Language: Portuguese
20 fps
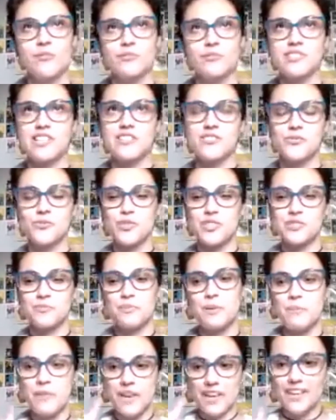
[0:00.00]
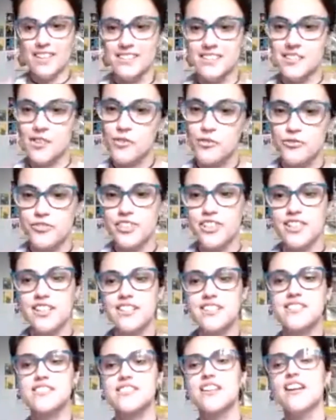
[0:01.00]
digamos, as duas primeiras
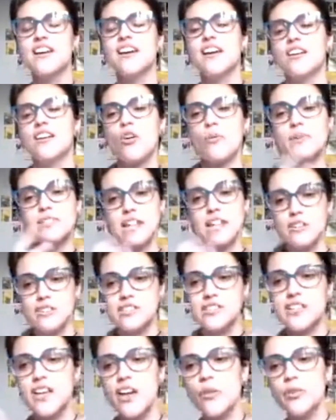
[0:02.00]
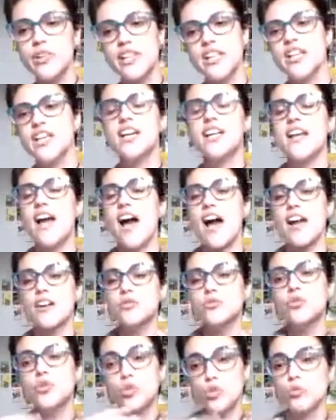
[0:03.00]
Elviras, começaram a se reunir,
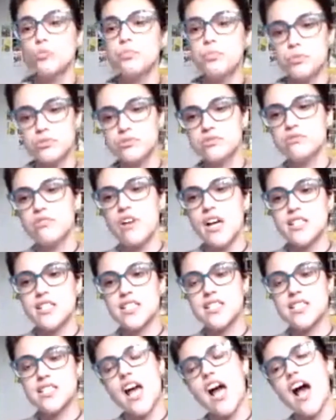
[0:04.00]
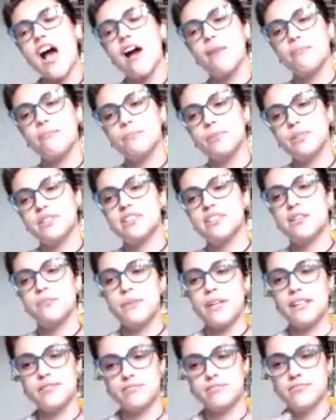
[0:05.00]
criaram um grupo no WhatsApp
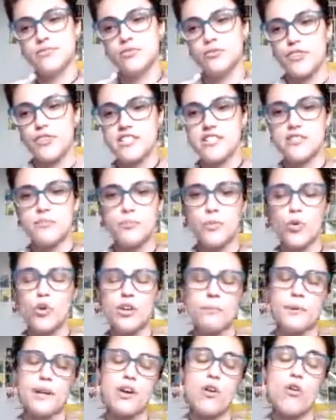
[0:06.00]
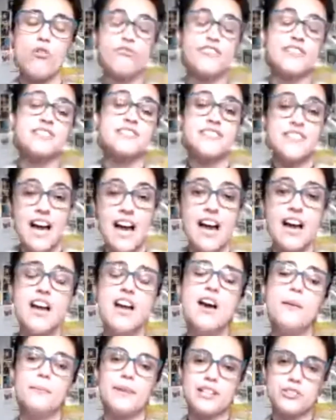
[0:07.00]
também no Facebook para
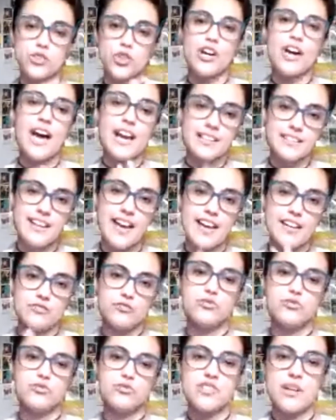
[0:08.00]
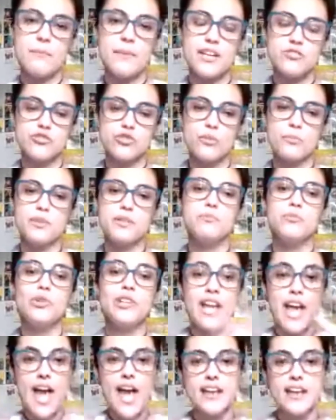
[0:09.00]
conversar, para trocar ideias justamente
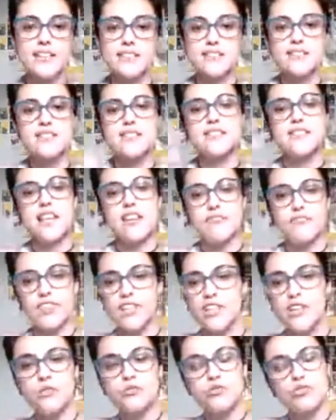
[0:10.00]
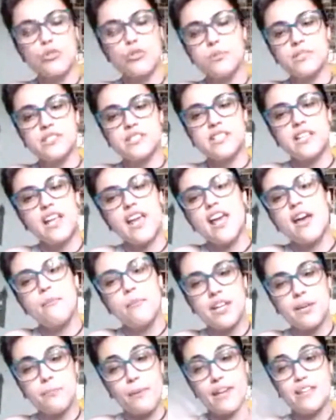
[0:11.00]
sobre mulheres que escreviam sobre
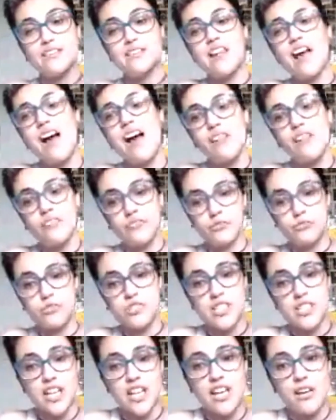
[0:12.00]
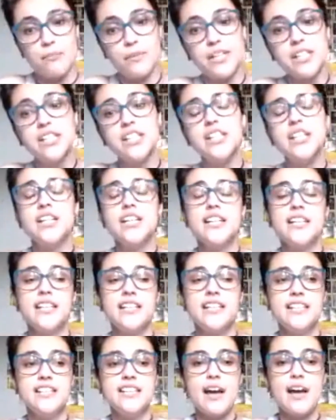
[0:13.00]
cinema, que pensavam cinema.
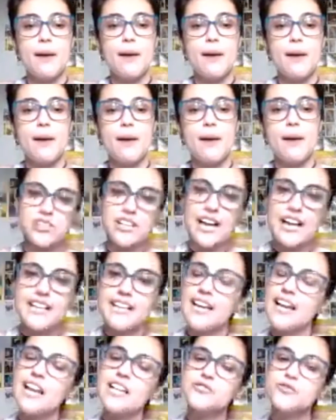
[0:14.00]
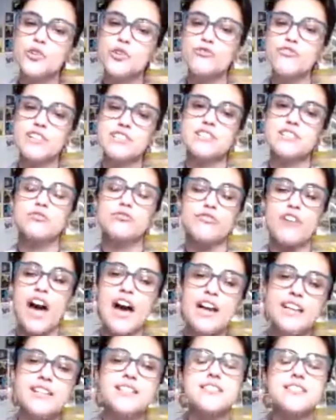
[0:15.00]
E a partir daí elas foram fazendo
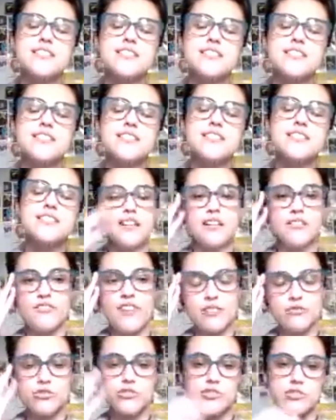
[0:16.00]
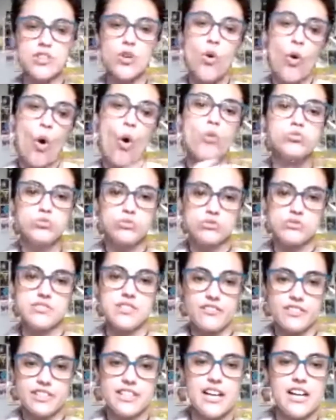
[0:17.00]
várias, uh, vários
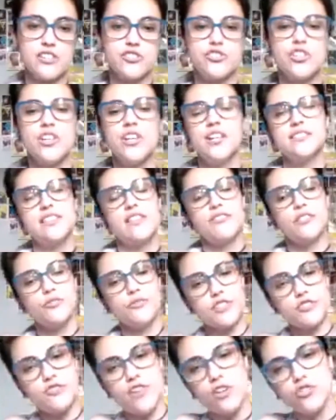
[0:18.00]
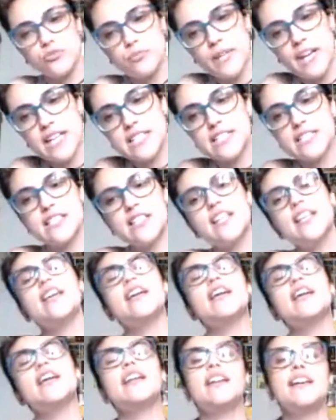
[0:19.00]
encontros, na verdade. Teve no Festival de
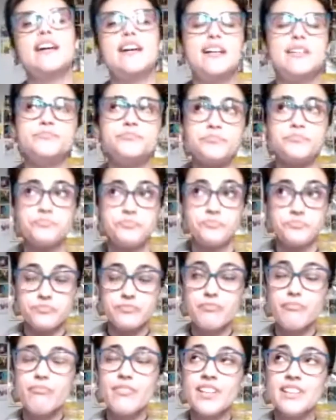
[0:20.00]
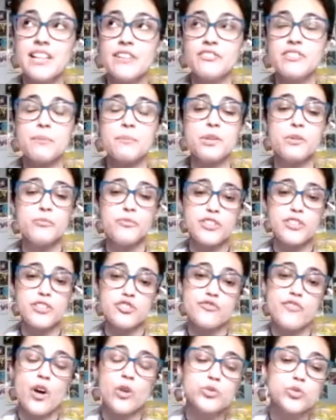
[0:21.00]
Brasília, teve também no
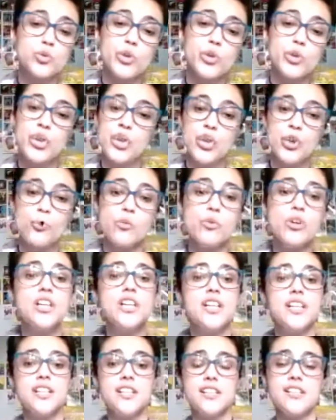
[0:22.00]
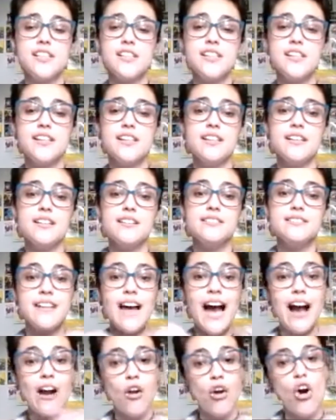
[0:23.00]
Festival do Rio. E
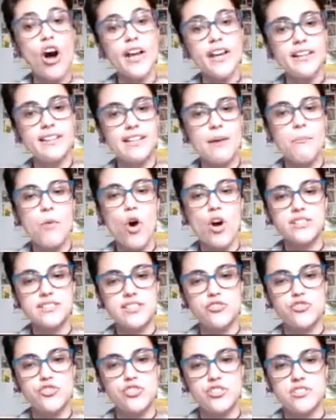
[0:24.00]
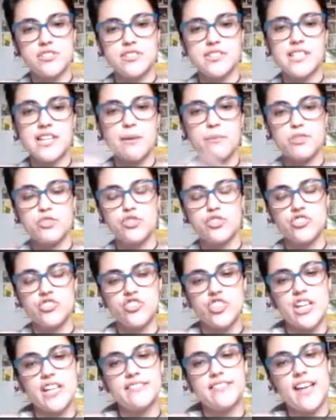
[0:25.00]
agora, na mostra de cinema de
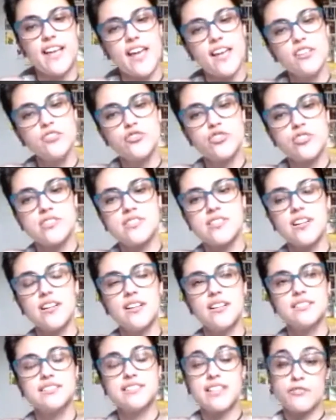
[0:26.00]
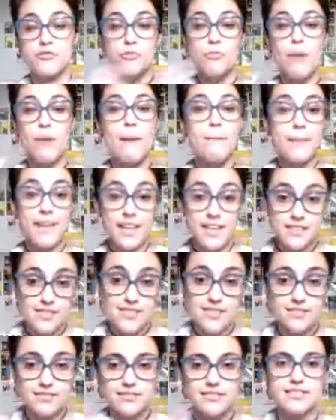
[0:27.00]
Tiradentes, uh, teve uma
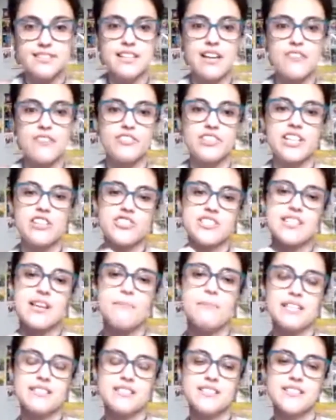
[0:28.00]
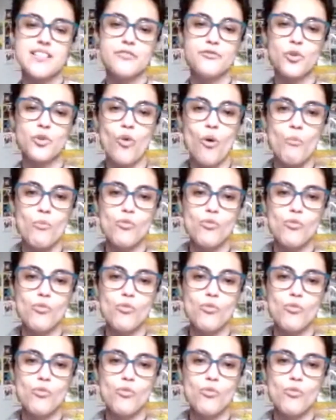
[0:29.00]
mesa. Na verdade, essa mesa serviu